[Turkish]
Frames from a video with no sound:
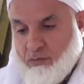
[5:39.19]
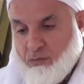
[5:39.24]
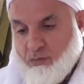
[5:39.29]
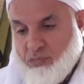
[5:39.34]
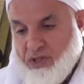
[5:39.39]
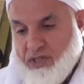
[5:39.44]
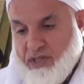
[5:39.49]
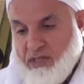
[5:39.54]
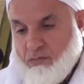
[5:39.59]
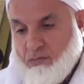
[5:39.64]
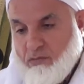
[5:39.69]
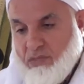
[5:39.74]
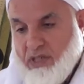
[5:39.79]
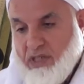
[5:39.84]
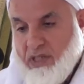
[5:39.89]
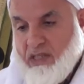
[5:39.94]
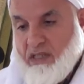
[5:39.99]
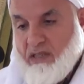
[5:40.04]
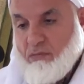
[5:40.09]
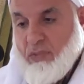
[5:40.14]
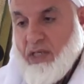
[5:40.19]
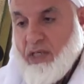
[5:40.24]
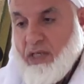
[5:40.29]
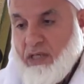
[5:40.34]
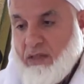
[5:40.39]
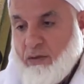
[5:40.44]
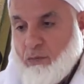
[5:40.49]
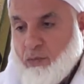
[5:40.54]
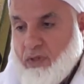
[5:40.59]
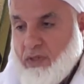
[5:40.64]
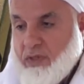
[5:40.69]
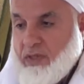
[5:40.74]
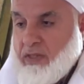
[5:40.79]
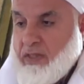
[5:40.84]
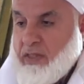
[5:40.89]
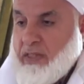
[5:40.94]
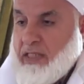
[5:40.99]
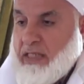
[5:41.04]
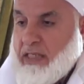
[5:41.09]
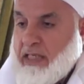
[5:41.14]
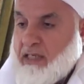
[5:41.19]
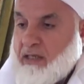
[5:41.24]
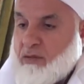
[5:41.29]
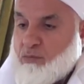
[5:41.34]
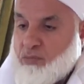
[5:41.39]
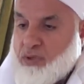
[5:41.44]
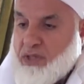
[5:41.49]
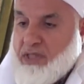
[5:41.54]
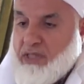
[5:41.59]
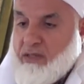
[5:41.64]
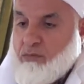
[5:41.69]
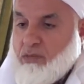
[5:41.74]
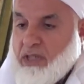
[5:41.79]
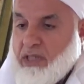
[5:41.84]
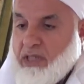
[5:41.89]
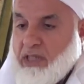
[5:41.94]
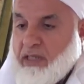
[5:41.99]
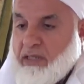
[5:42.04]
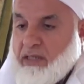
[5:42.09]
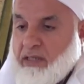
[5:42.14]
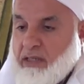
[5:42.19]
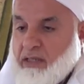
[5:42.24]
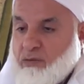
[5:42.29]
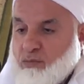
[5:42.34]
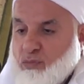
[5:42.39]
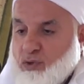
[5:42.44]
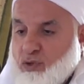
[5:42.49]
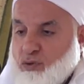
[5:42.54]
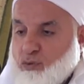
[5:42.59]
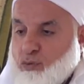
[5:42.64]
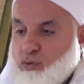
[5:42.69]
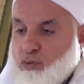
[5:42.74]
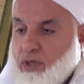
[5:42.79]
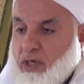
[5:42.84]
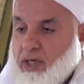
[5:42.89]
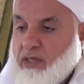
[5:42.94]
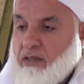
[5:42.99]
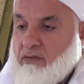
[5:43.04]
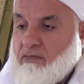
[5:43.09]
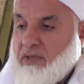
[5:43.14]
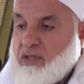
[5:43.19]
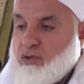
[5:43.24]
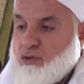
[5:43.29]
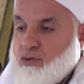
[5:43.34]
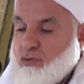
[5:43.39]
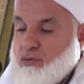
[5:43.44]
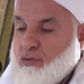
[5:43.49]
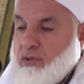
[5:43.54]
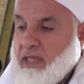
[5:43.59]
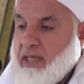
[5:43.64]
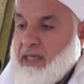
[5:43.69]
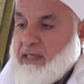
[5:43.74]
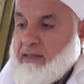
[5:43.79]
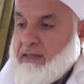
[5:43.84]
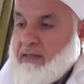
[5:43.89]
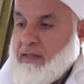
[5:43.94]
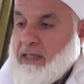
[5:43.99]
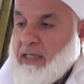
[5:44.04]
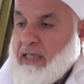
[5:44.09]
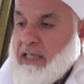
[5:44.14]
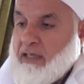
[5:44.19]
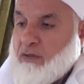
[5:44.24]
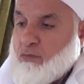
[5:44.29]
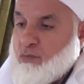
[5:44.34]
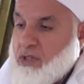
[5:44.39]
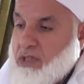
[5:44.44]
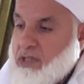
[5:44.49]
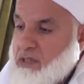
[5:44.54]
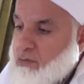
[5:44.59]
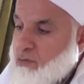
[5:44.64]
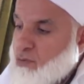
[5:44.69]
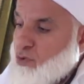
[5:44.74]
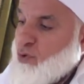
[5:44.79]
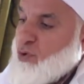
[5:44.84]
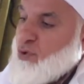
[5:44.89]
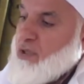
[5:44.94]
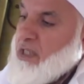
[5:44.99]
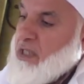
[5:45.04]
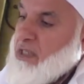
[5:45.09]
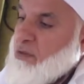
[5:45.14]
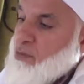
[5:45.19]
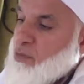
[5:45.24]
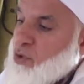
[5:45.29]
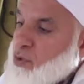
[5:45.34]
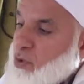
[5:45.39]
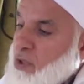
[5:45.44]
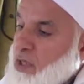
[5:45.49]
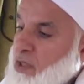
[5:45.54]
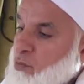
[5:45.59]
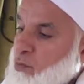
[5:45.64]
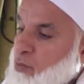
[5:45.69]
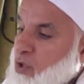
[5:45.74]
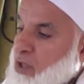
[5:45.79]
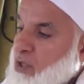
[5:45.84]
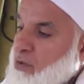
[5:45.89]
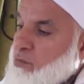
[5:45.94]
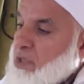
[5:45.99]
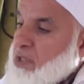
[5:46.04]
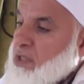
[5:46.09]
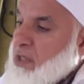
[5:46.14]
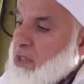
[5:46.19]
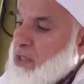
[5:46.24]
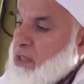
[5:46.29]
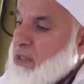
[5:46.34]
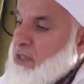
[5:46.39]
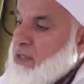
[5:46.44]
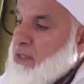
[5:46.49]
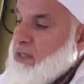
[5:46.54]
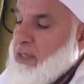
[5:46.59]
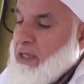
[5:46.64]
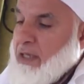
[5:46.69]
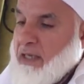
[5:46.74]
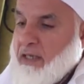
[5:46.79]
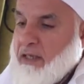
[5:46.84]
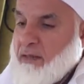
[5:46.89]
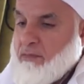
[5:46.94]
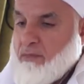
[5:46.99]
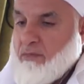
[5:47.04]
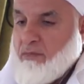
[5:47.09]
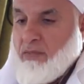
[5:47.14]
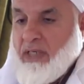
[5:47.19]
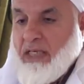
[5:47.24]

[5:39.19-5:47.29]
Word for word: bizim imanımız, bizim inandığımız Kur'an ve sünnet, bizim önderimiz olan Muhammed Aleyhisselam